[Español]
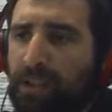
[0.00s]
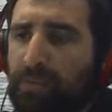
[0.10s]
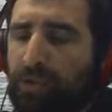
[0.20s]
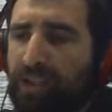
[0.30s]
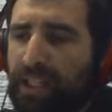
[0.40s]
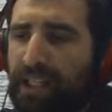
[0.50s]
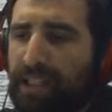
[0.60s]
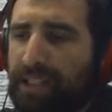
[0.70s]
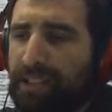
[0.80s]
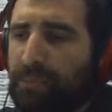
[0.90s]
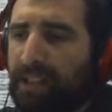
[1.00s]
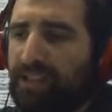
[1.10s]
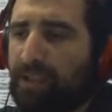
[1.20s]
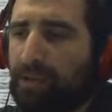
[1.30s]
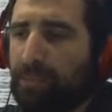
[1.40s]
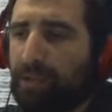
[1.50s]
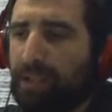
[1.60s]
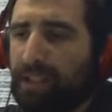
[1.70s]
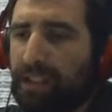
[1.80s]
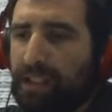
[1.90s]
mucha inversión,
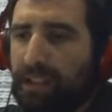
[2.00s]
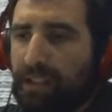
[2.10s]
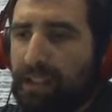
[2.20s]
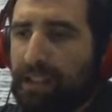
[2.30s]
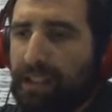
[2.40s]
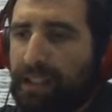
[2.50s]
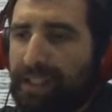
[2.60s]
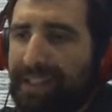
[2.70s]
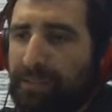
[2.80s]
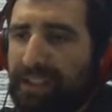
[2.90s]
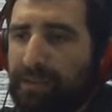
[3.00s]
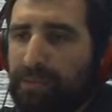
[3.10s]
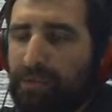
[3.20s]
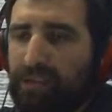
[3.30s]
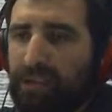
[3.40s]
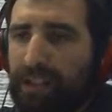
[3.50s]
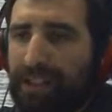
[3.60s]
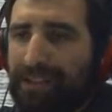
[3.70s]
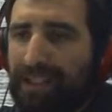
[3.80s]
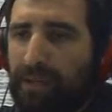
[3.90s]
porque eh, realmente vemos
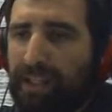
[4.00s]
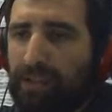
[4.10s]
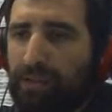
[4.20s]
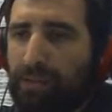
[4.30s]
el, trabajo,